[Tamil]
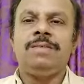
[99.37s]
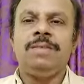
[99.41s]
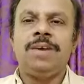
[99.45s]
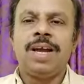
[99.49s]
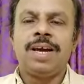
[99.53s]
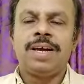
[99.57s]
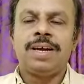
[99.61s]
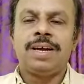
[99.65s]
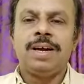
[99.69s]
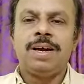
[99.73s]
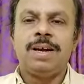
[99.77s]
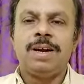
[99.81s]

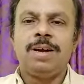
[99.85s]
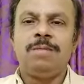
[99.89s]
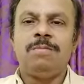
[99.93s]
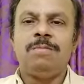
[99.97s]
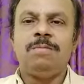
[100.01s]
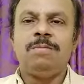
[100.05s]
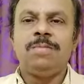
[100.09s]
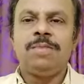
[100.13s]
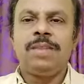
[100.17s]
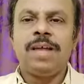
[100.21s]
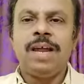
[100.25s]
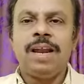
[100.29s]

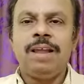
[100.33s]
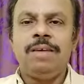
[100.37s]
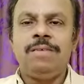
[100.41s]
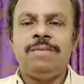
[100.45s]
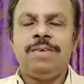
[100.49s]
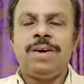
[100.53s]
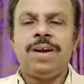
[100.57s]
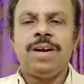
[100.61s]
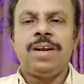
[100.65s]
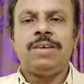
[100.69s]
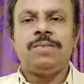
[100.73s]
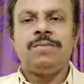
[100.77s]
விளக்கங்களும்
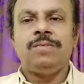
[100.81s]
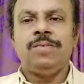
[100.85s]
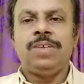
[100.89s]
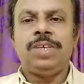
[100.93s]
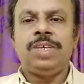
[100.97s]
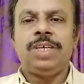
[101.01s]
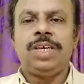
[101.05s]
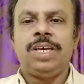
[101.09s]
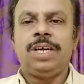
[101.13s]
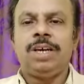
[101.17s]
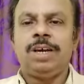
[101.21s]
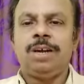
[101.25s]
தெளிவான
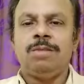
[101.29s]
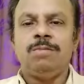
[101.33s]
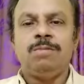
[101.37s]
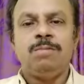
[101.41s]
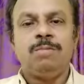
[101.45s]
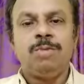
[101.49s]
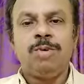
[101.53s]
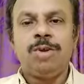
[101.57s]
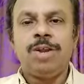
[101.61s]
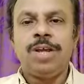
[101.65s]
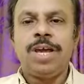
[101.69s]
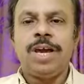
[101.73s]

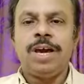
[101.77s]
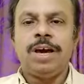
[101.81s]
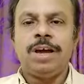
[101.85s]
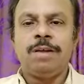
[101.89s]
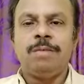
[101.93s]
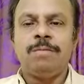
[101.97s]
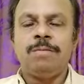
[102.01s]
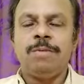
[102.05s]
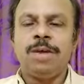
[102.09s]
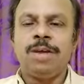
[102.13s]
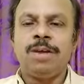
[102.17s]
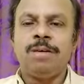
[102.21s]
விஷயங்களும் புரிய
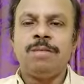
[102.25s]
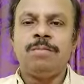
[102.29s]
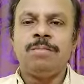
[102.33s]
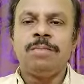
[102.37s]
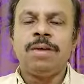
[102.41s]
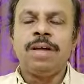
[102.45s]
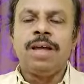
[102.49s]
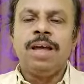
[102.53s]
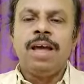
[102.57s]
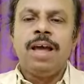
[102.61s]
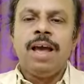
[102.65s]
ஆரம்பிக்கும்